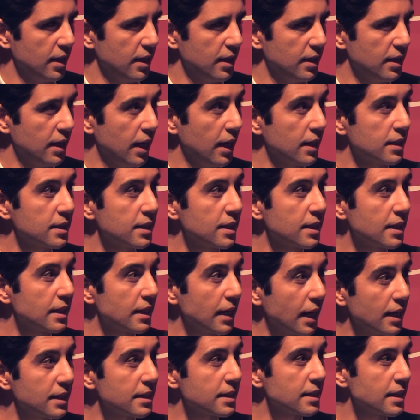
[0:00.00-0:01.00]
Ich hatte
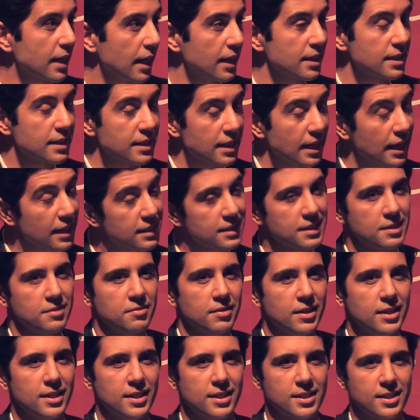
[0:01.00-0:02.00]
ganz, ganz, ganz
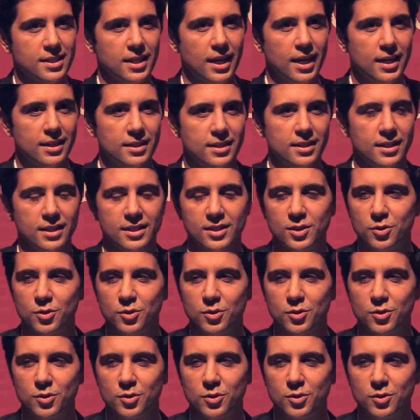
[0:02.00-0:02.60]
wenig Zeit,